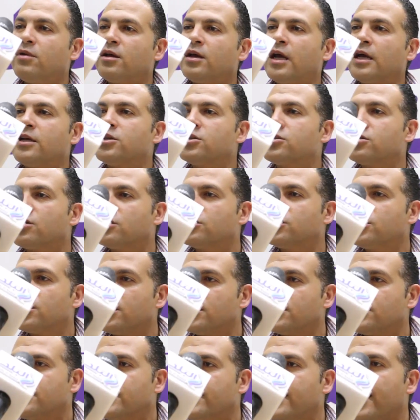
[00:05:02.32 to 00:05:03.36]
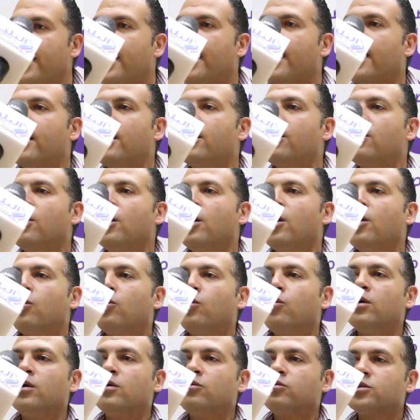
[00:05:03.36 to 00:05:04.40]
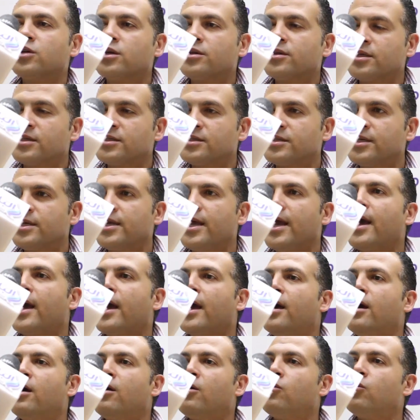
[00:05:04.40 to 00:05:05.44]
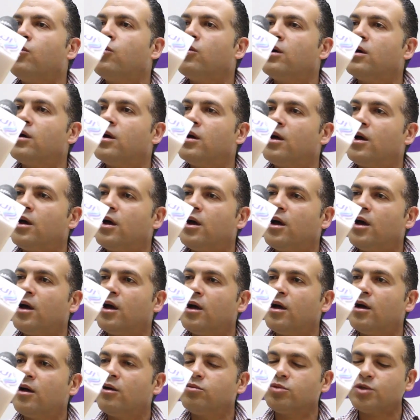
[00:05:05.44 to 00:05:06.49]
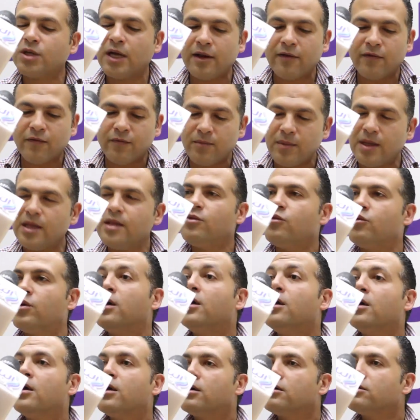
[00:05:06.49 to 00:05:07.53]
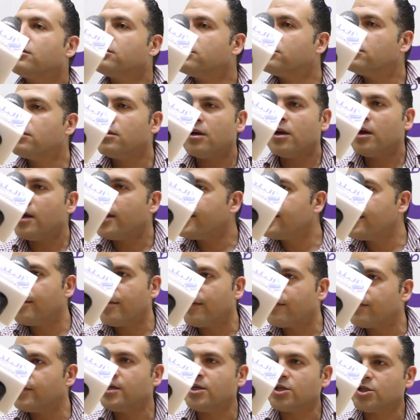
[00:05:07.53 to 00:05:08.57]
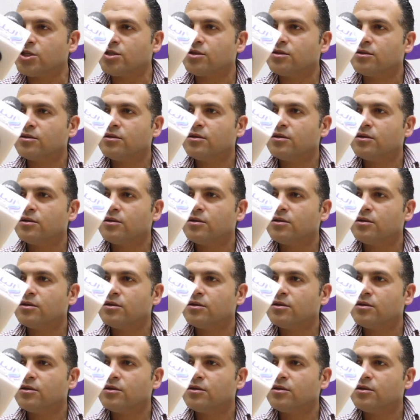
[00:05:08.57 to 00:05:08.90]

هيئه تنشيط السياحه ووزاره السياحه ومش عارف مين و... احنا مفيش